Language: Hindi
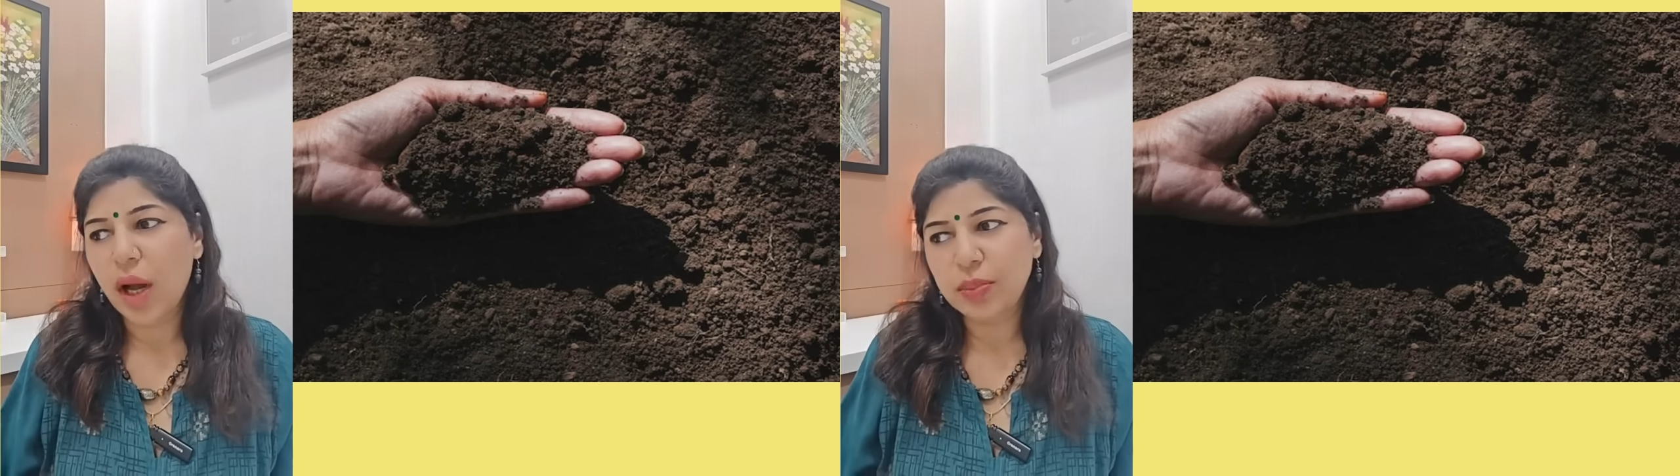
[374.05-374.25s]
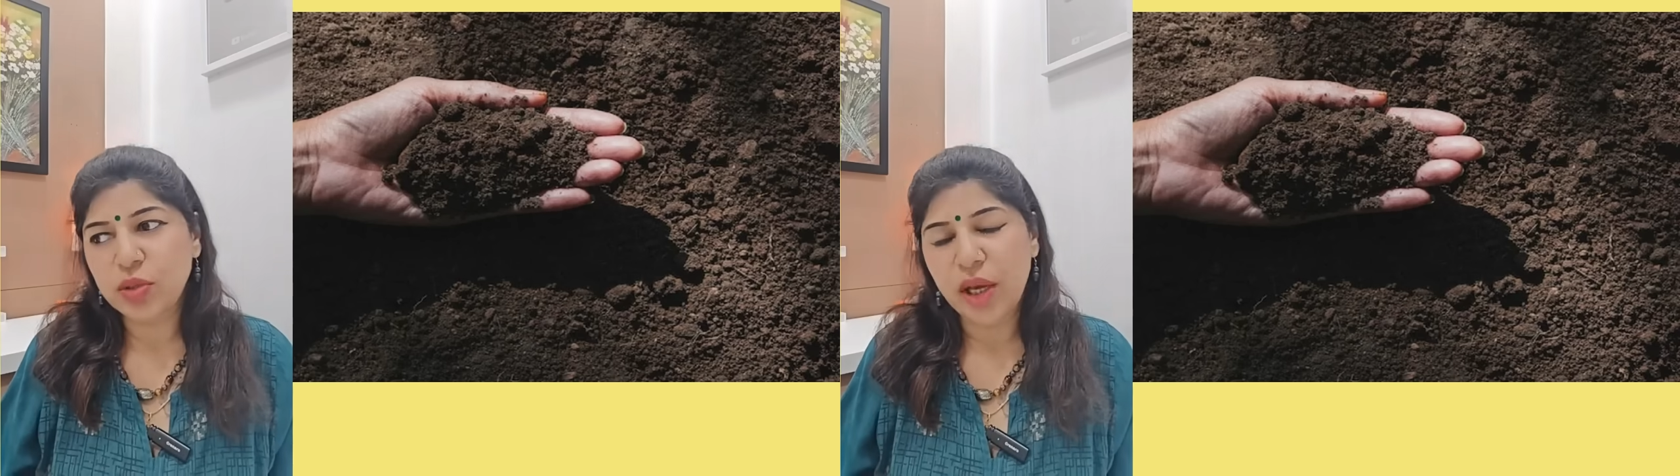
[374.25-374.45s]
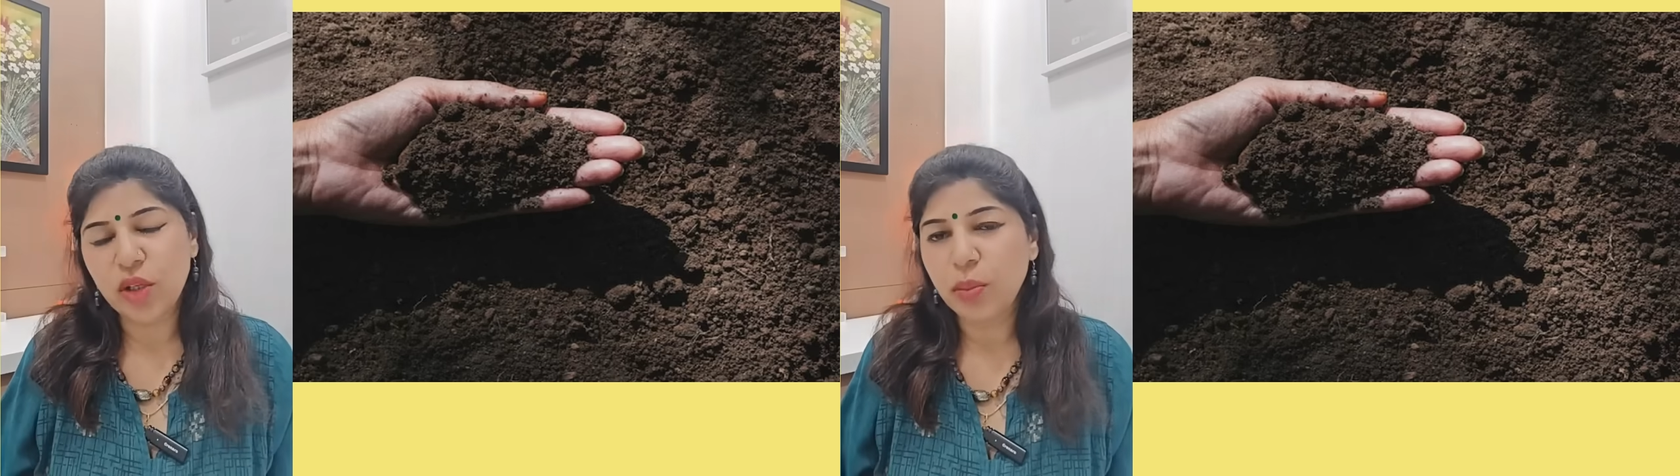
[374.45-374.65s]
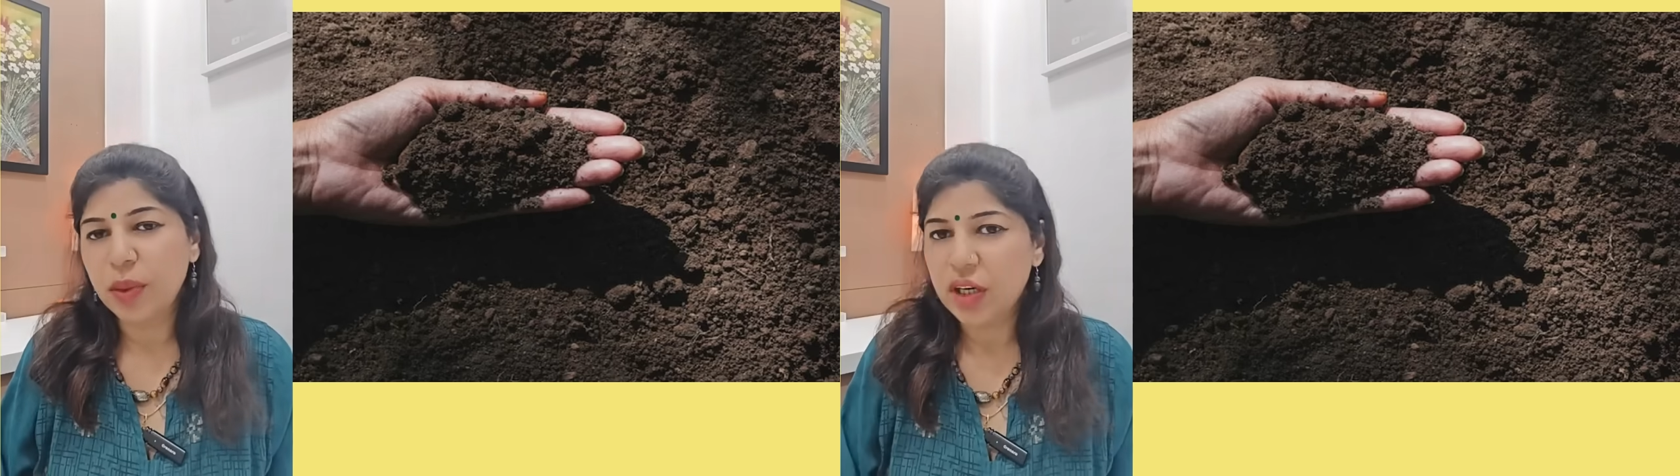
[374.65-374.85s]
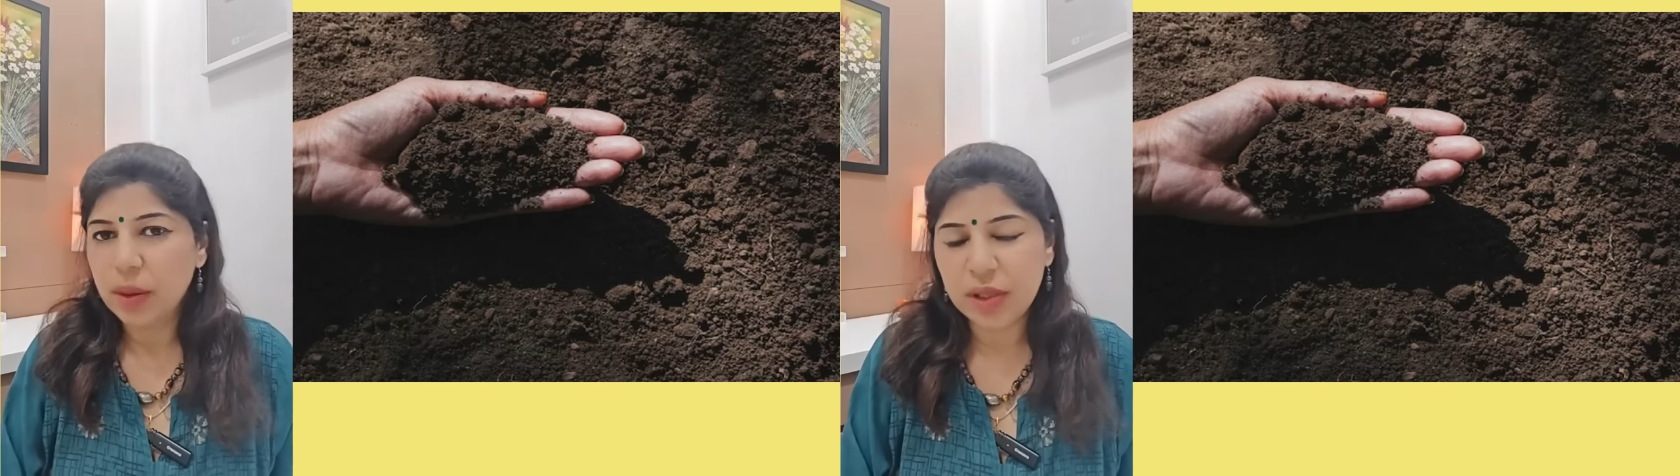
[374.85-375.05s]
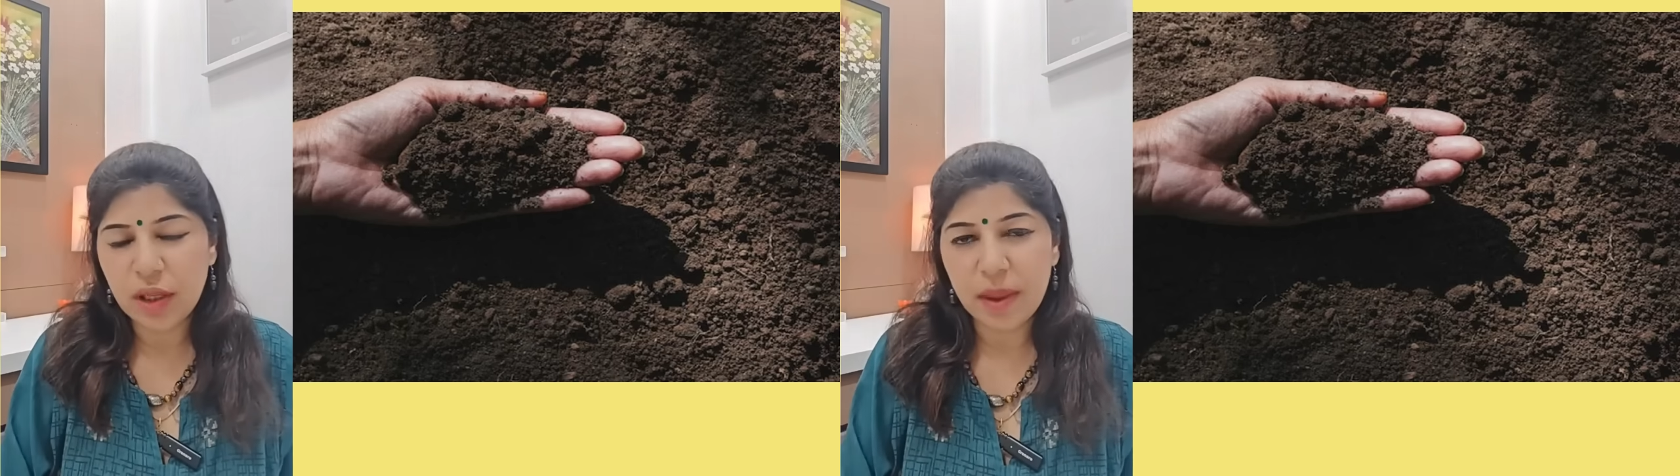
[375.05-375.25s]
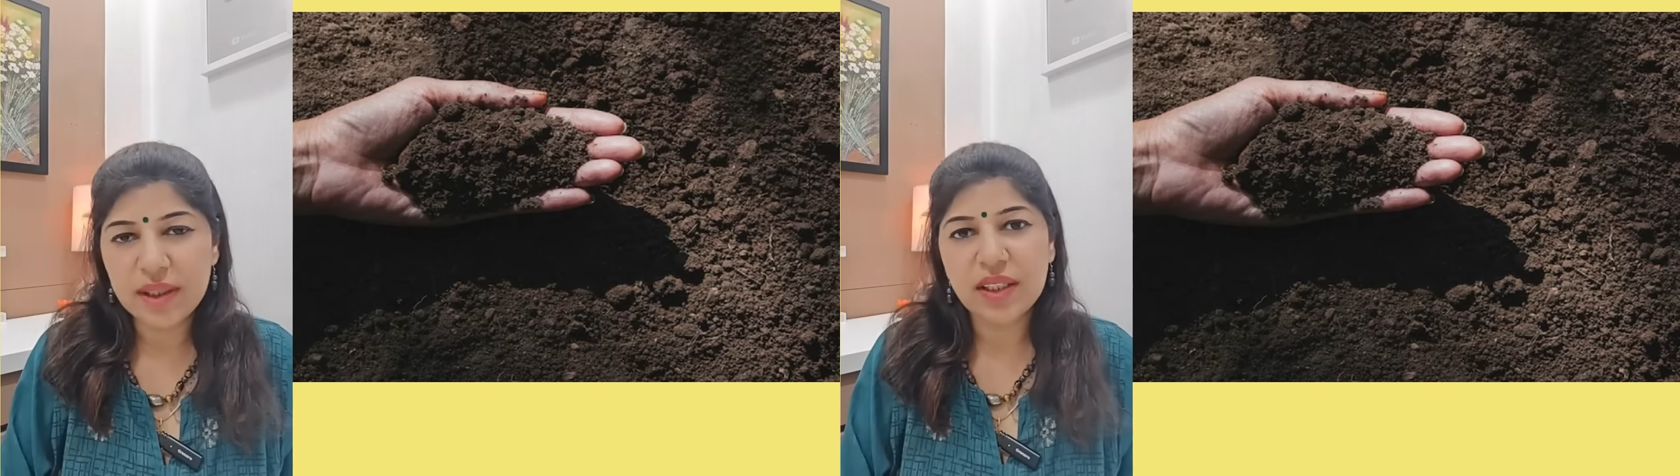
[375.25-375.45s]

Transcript: आप चाहें तो मिट्टी में दबा